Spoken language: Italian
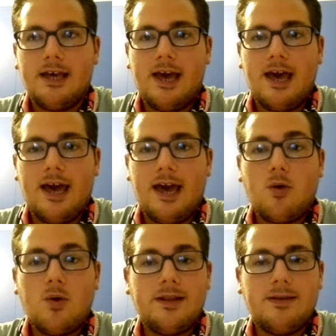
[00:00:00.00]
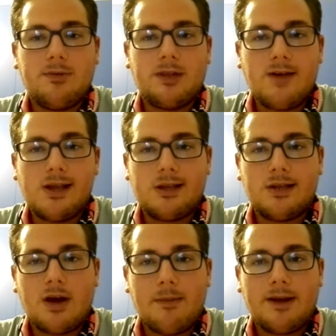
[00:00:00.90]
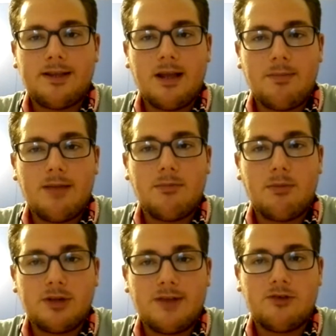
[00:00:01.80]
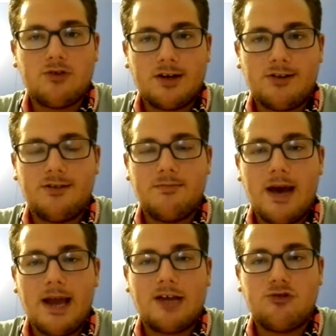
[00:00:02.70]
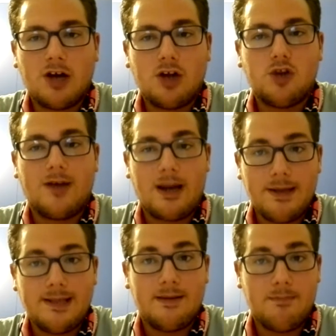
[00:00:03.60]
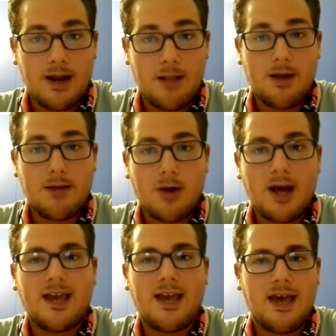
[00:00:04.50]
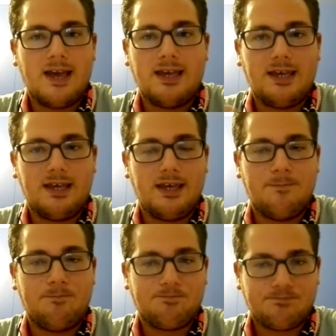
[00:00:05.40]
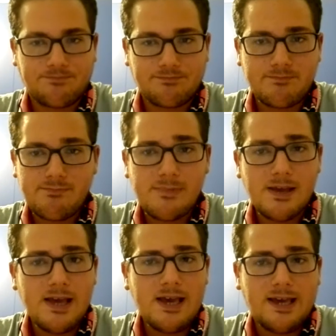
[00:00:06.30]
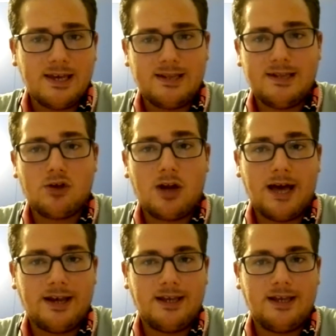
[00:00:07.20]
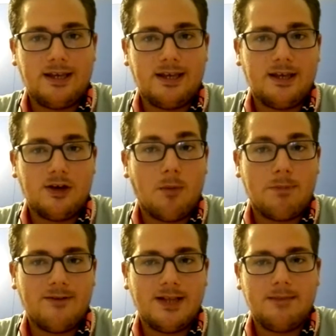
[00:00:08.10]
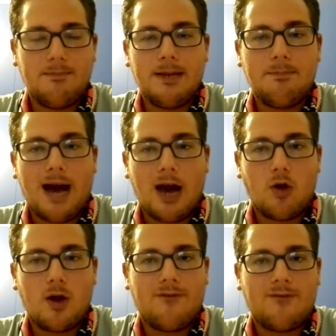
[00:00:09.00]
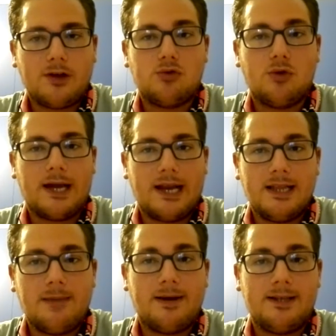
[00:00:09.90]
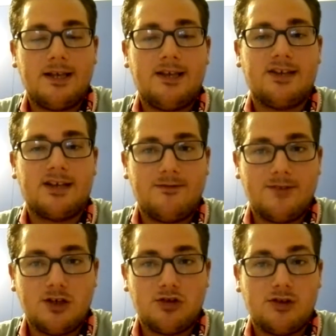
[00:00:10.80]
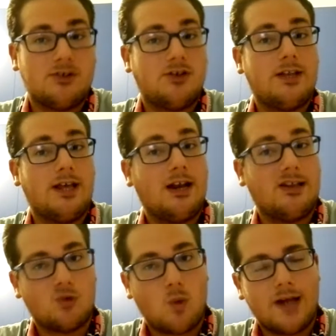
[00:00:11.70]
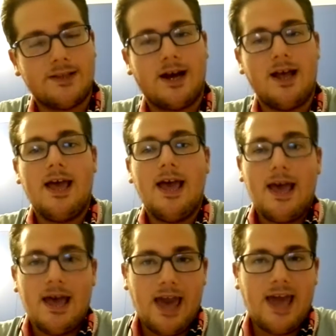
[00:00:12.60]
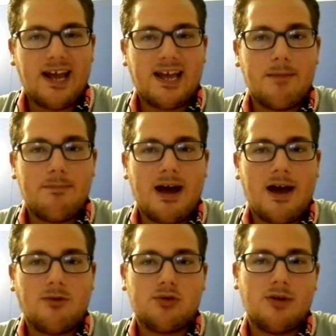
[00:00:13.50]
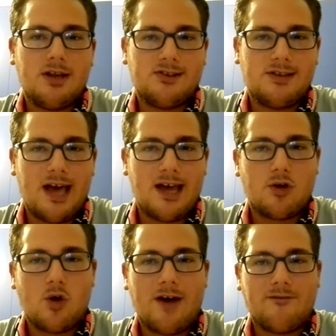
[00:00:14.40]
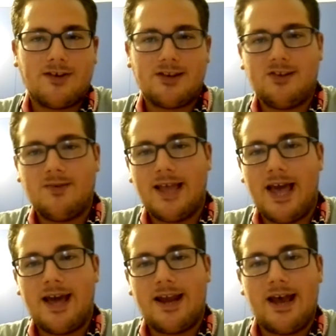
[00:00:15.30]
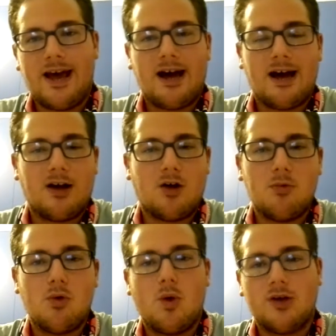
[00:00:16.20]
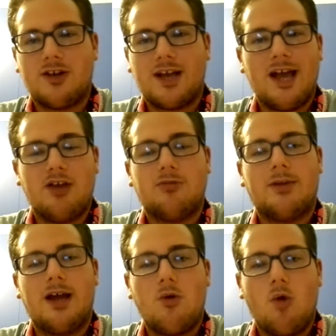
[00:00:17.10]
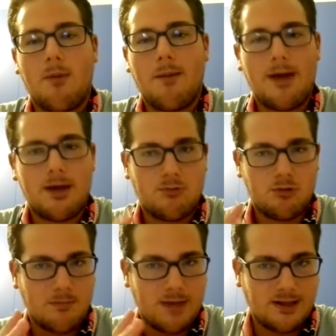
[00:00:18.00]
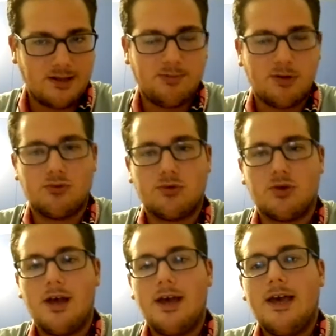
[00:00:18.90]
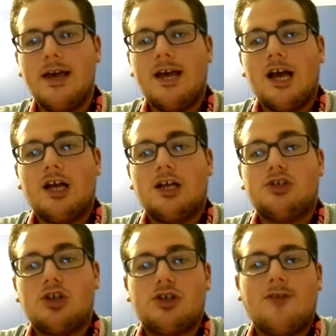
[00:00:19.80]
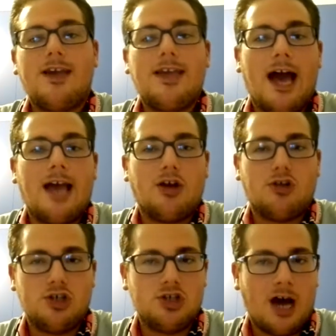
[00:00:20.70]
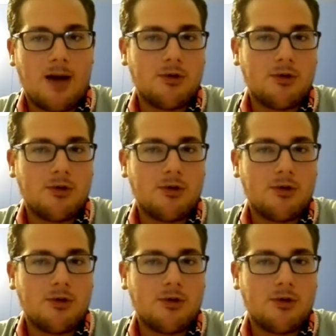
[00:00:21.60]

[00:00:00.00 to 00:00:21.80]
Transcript: e quindi poteva essere una partita che Palermo poteva giocarsi bene. Ha giocato veramente bene il Palermo, anche i, i, titolari non prevedibili. Balog ha fatto una grande partita di sacrificio, si faceva vedere alla squadra, era anche bravo sull'esterno a farsi vedere, a comunque cercare di superare l'uomo, a me non mi è dispiaciuto. Ciò cioè, vegliaia, lo diciamo,